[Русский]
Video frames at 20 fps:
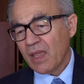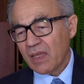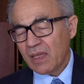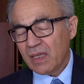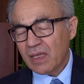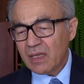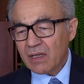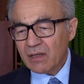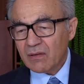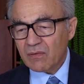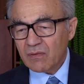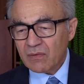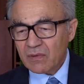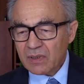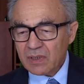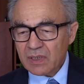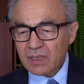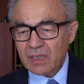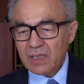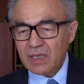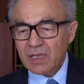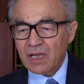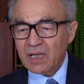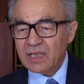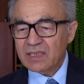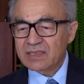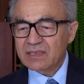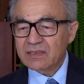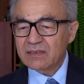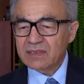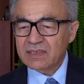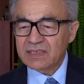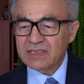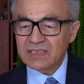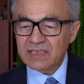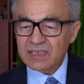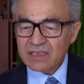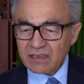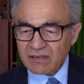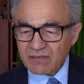и он
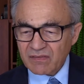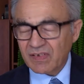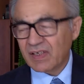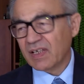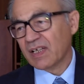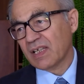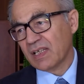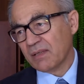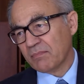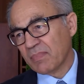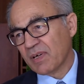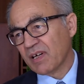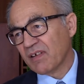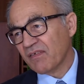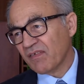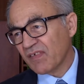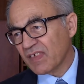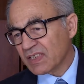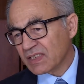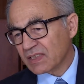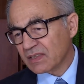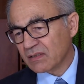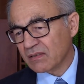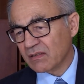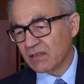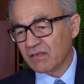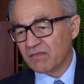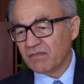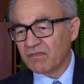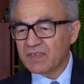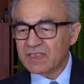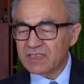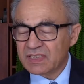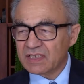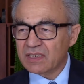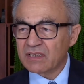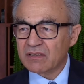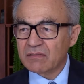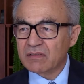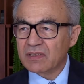ассоциированный профессор в
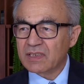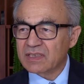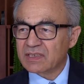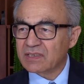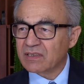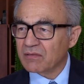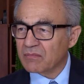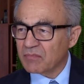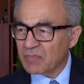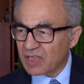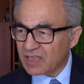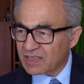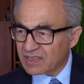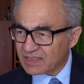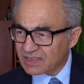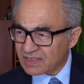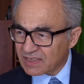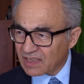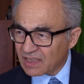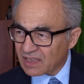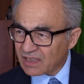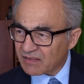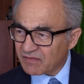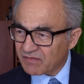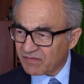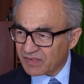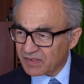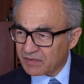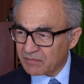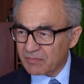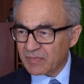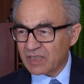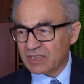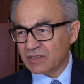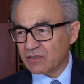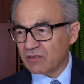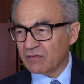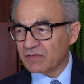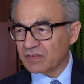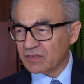институте Скобельцина в
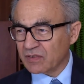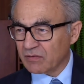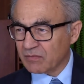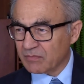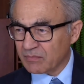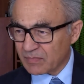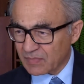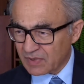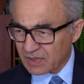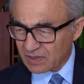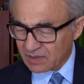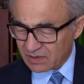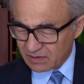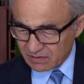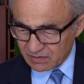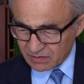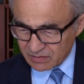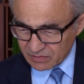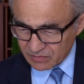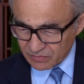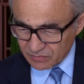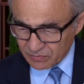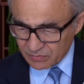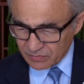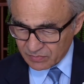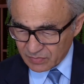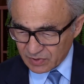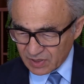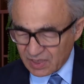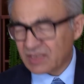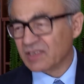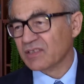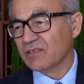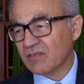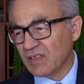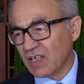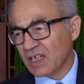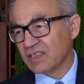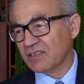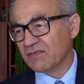Московском э,
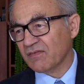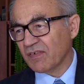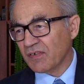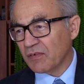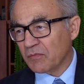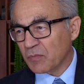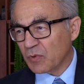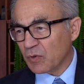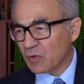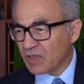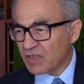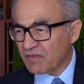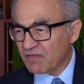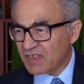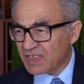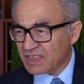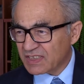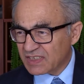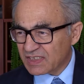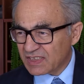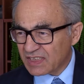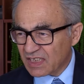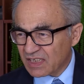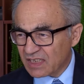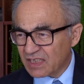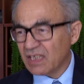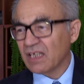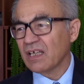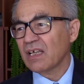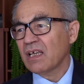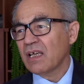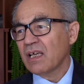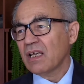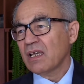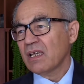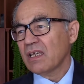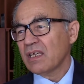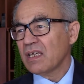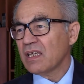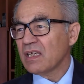государственном университете
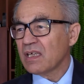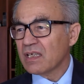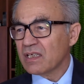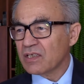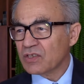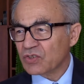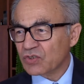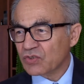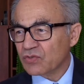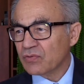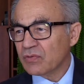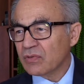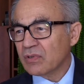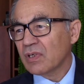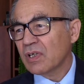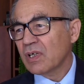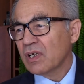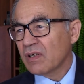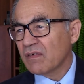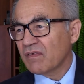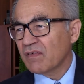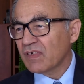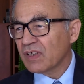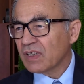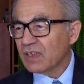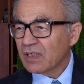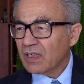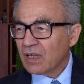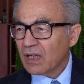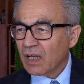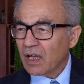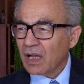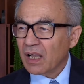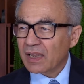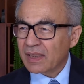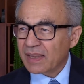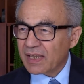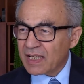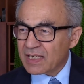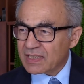и еще в
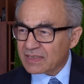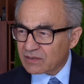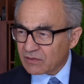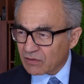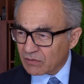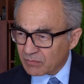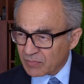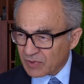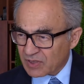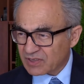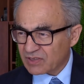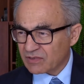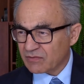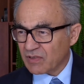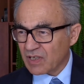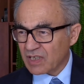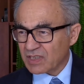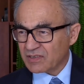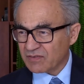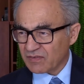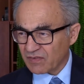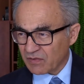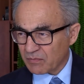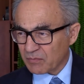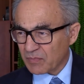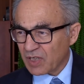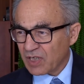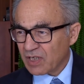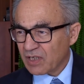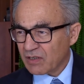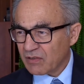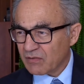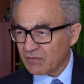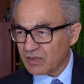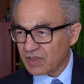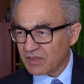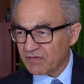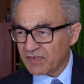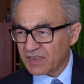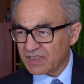Алтайском государственном
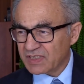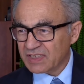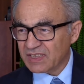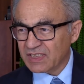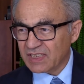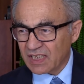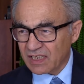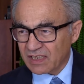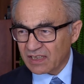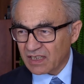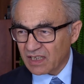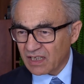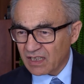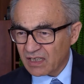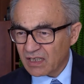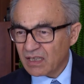университете.